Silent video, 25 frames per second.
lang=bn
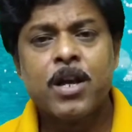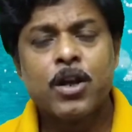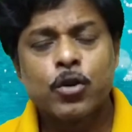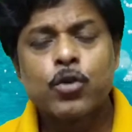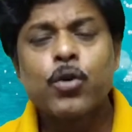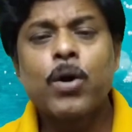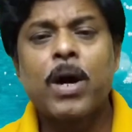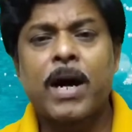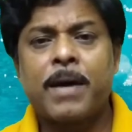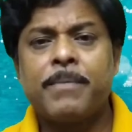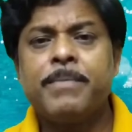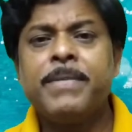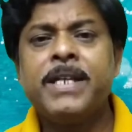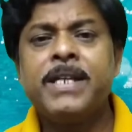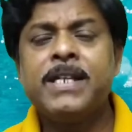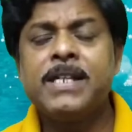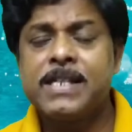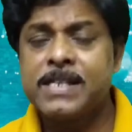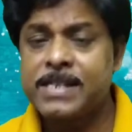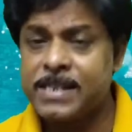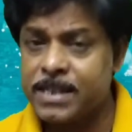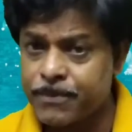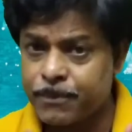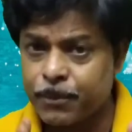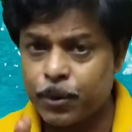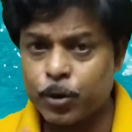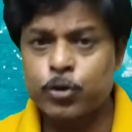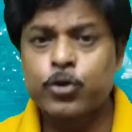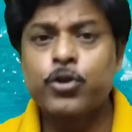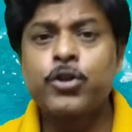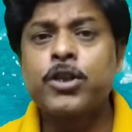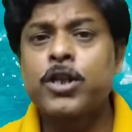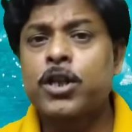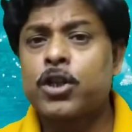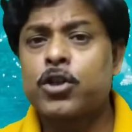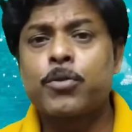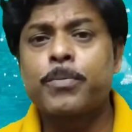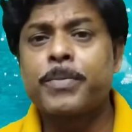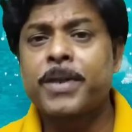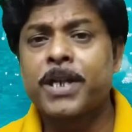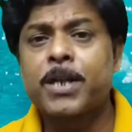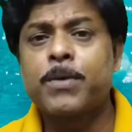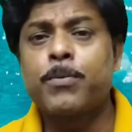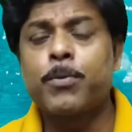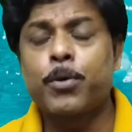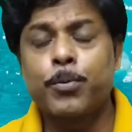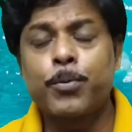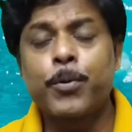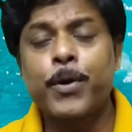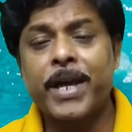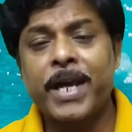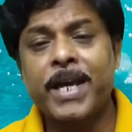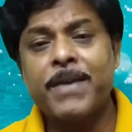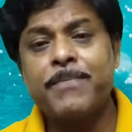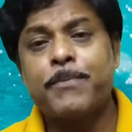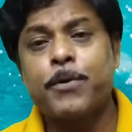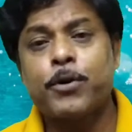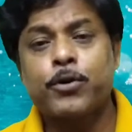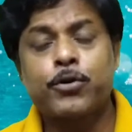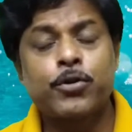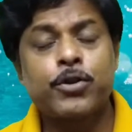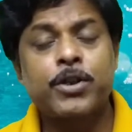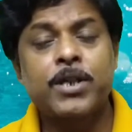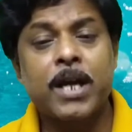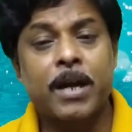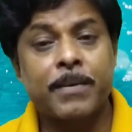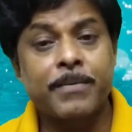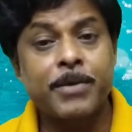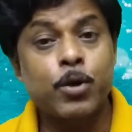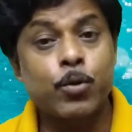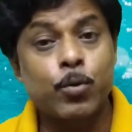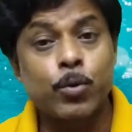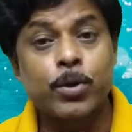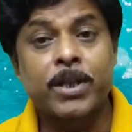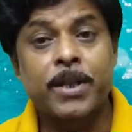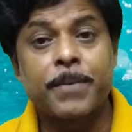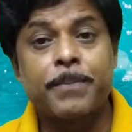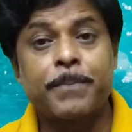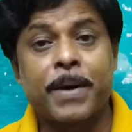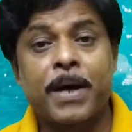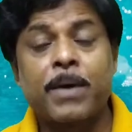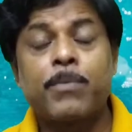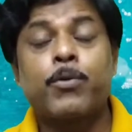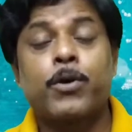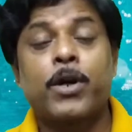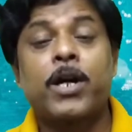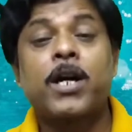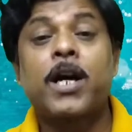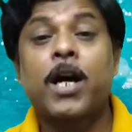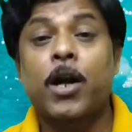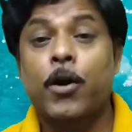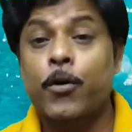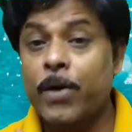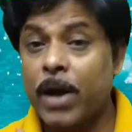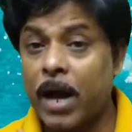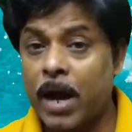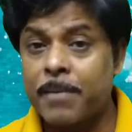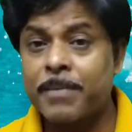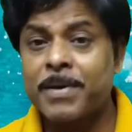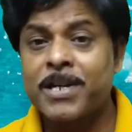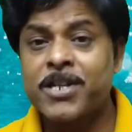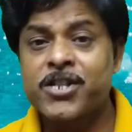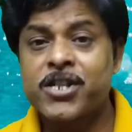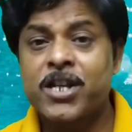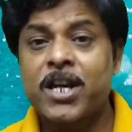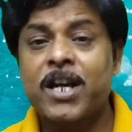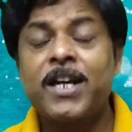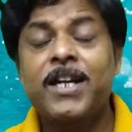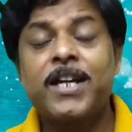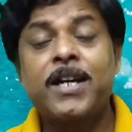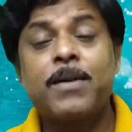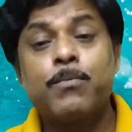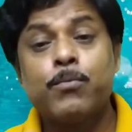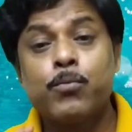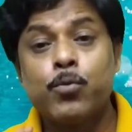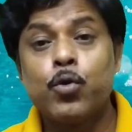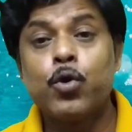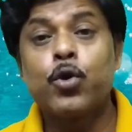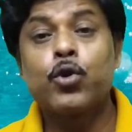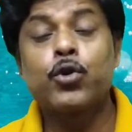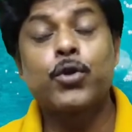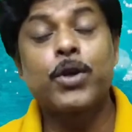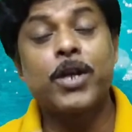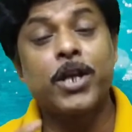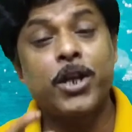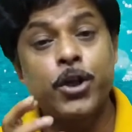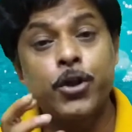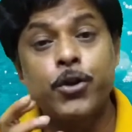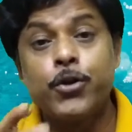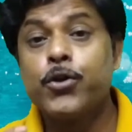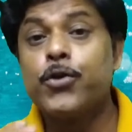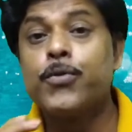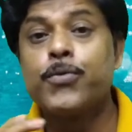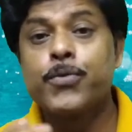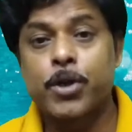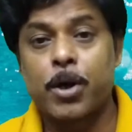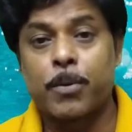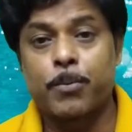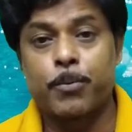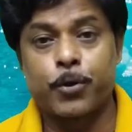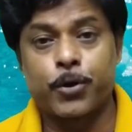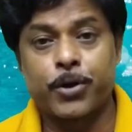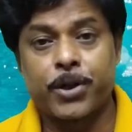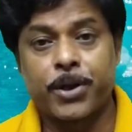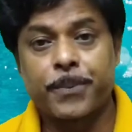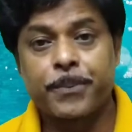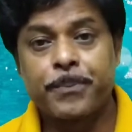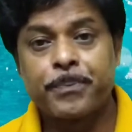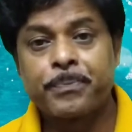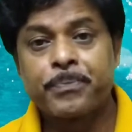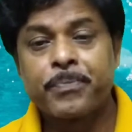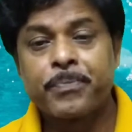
তো আমি যে পদ্ধতিটা তোমাদেরকে বলবো এই পদ্ধতি আমি করতে পারবো না কারণ আমার চ্যানেলটা মূলত ইউটিউব সম্বন্ধে